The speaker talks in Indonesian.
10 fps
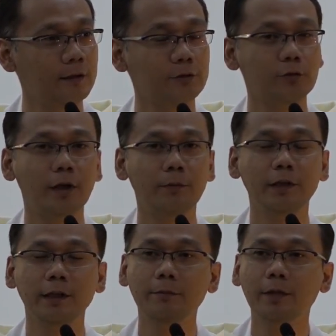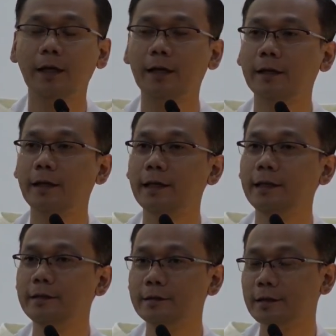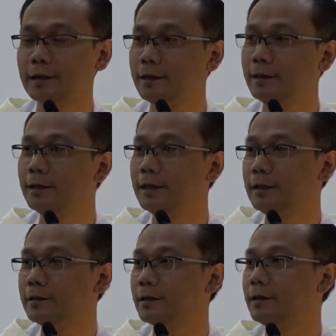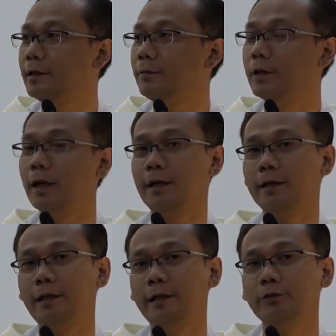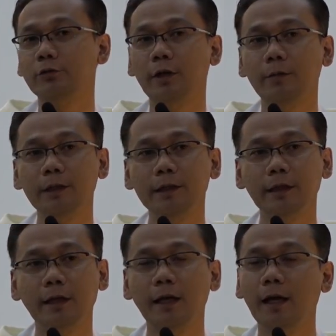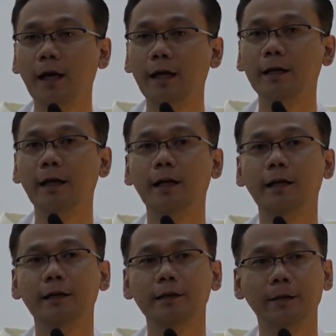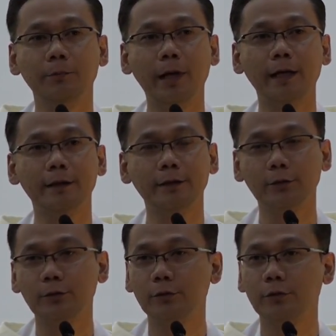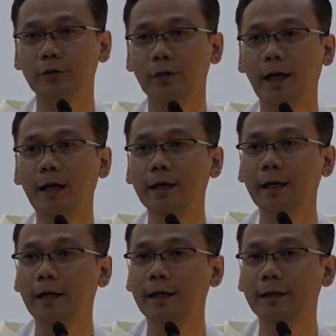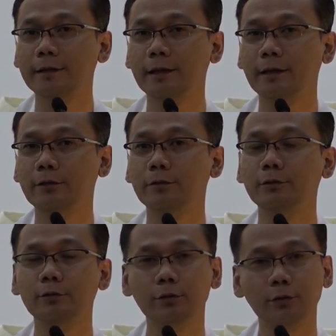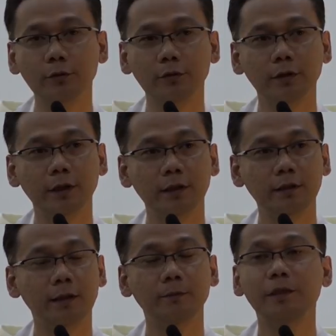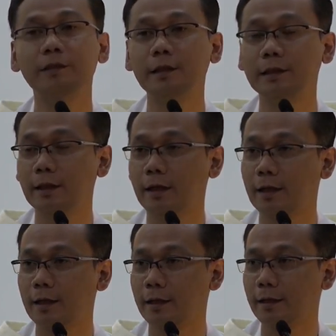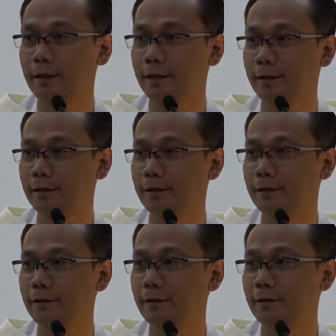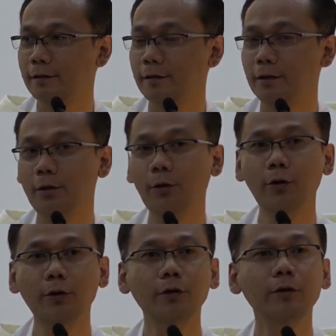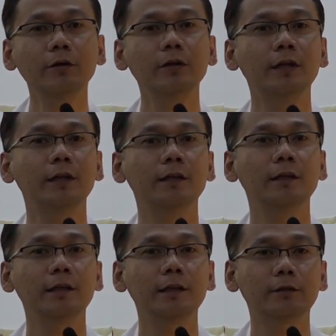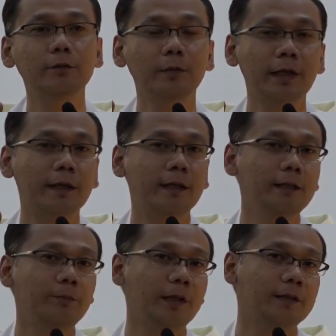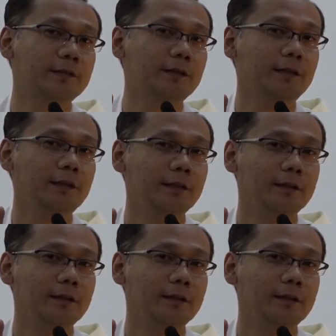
Suaminya menghargai istri, istrinya menghargai suaminya, anak-anaknya patuh, anak-anaknya itu nurut dan bisa diarahkan. Oh, itu mereka ini pasti